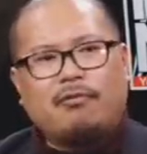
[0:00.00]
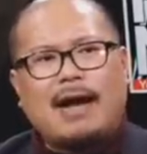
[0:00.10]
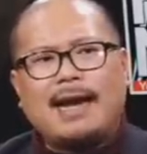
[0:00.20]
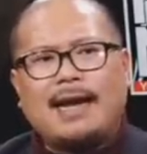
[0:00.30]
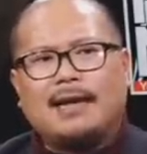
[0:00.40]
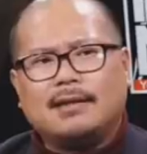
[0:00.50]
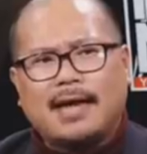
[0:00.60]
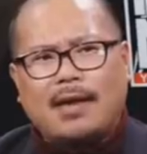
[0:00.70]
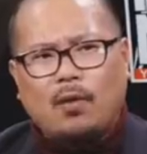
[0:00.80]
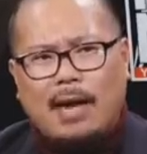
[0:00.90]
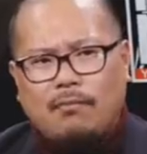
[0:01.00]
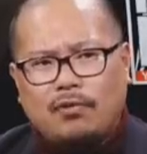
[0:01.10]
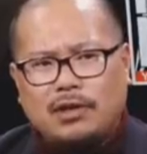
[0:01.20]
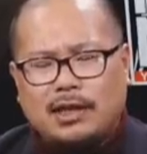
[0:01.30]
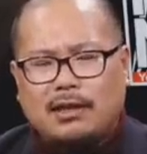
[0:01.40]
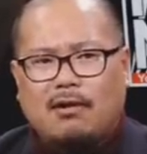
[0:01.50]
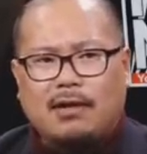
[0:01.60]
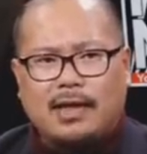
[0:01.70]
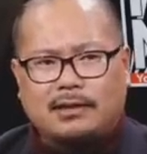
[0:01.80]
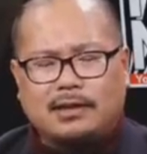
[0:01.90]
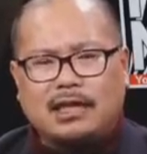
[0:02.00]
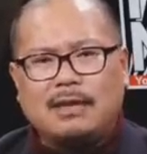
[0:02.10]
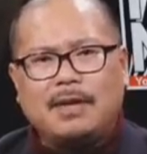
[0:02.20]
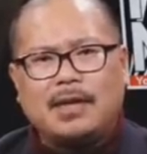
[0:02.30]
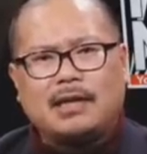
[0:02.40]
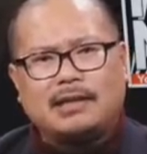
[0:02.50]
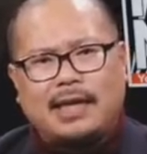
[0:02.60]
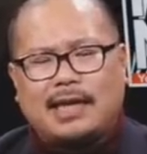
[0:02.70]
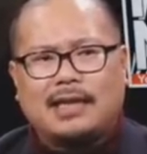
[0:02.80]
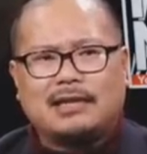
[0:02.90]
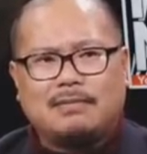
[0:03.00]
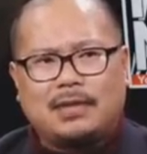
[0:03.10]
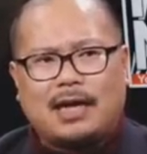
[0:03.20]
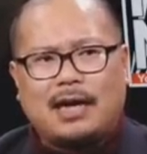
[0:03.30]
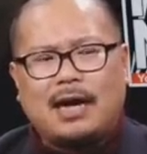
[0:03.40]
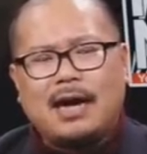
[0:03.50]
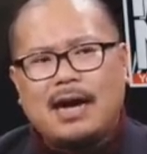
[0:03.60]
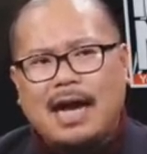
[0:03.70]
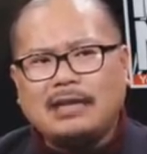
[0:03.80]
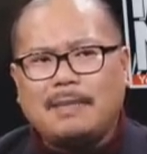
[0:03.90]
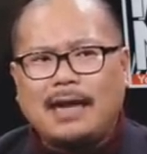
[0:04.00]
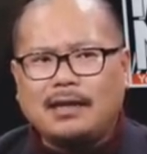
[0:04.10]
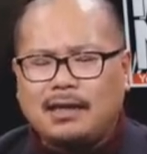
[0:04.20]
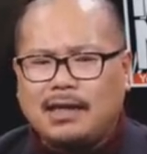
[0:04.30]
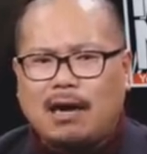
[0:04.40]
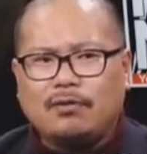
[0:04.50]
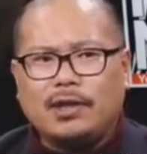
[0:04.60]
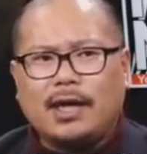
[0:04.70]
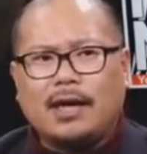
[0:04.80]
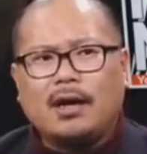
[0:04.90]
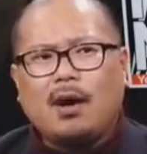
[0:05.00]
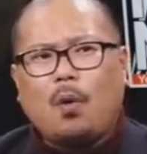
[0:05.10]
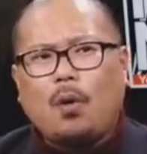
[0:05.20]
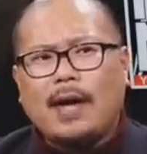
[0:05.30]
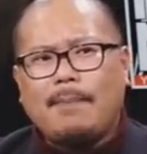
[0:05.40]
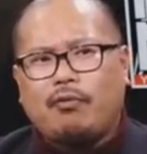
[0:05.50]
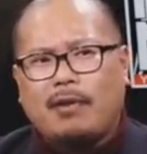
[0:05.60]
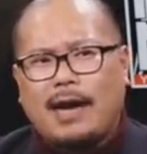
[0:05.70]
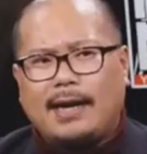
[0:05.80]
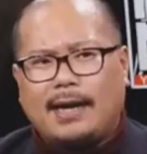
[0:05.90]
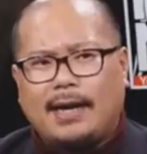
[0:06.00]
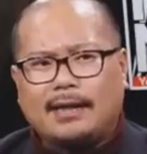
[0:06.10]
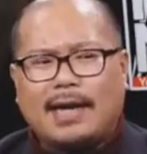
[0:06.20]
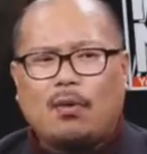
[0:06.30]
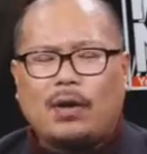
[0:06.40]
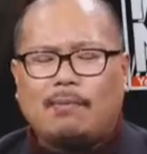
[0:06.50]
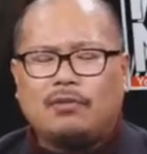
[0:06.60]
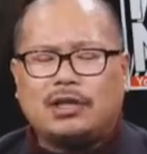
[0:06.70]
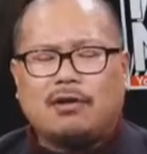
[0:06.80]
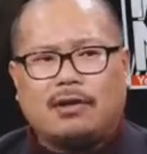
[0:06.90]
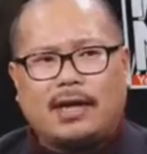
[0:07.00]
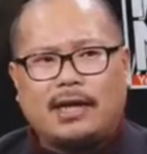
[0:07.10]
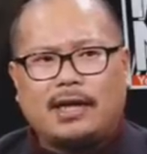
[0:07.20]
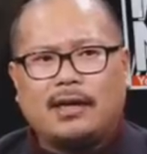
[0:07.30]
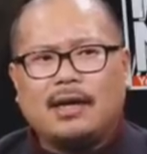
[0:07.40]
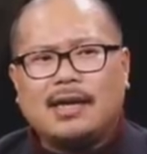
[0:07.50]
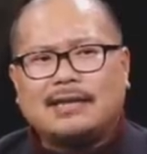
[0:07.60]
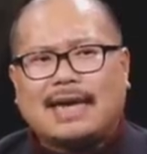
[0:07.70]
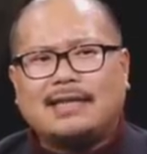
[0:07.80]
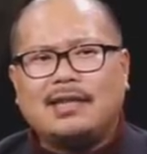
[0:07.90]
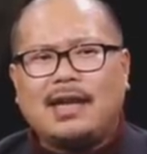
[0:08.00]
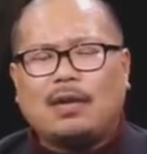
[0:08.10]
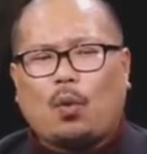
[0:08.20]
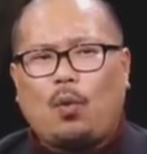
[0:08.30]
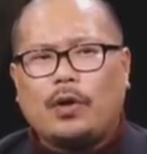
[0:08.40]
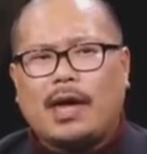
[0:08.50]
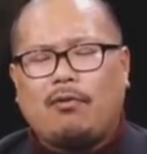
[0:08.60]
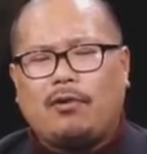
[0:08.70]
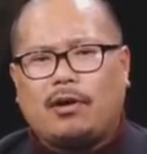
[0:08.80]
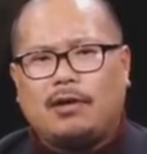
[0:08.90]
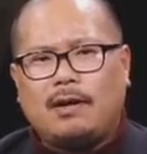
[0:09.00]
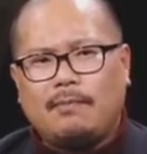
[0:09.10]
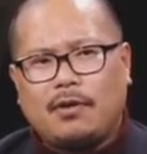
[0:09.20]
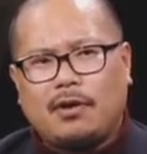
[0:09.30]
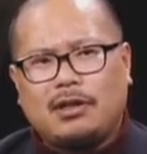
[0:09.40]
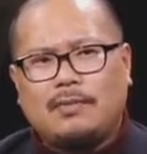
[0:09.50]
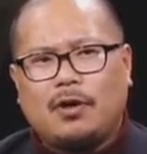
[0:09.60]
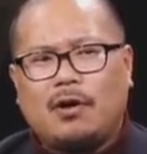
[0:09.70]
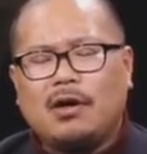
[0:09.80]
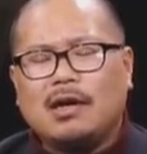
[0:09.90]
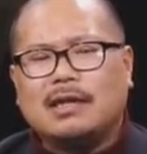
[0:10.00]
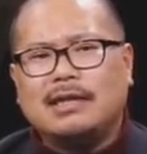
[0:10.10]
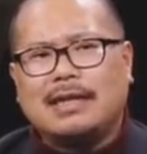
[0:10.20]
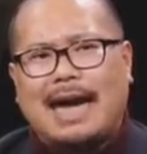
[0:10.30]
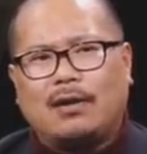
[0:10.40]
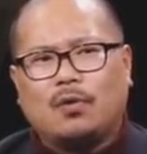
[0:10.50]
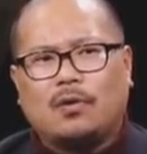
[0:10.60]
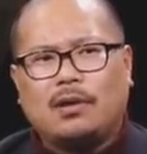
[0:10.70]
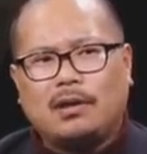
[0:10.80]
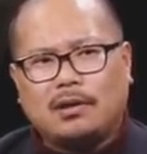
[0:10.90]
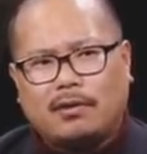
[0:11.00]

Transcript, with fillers: 북한의 내로남부식 언행은 이미 극에 달했습니다. 하지만 이 가운데 올해 북한의 내로남부식 언행이 자신들의 동계훈련을 펼치며 그 강도를